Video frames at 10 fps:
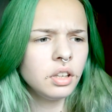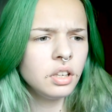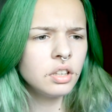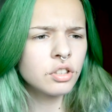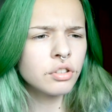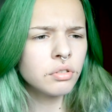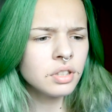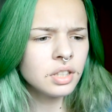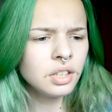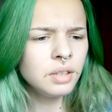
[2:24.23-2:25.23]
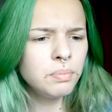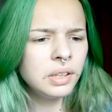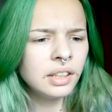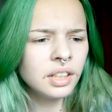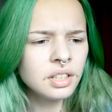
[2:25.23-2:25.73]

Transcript: и что за дебильная